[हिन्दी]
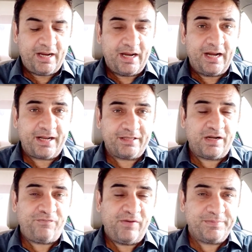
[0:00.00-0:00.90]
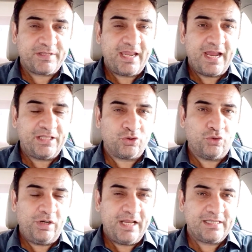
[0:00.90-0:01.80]
एंडरसन फिलिप्स की गेंद
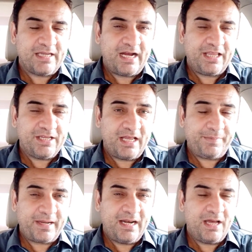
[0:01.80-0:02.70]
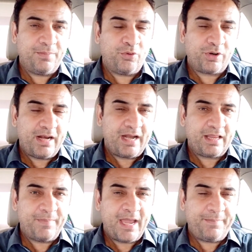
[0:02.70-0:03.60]
को लेग साइड की जानब खेला बाउंड्री लाइन
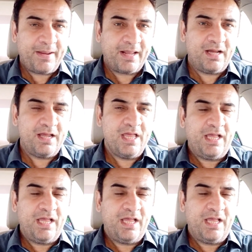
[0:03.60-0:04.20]
के बाहर फेंका